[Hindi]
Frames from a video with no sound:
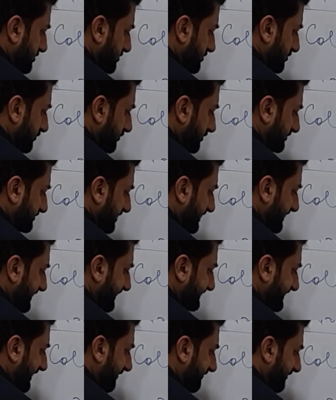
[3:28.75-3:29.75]
टू थ्री
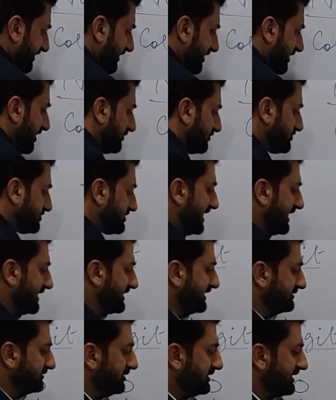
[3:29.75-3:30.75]
सेवन तो ये
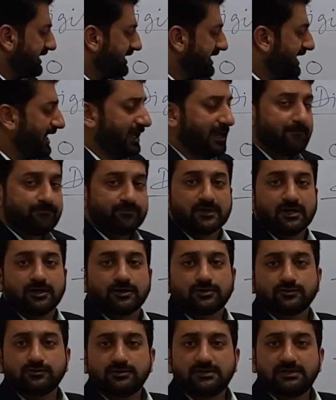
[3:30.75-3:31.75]
तो ये क्या है
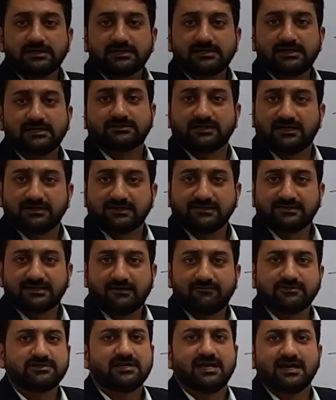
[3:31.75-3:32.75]
टू हंड्रेड थर्टी
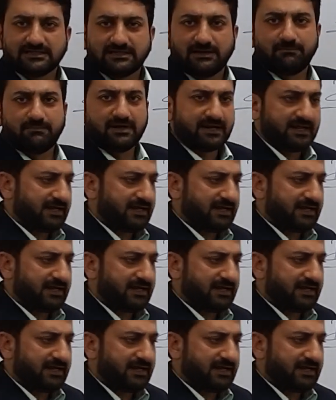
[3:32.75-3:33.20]
सेवन ये एक नंबर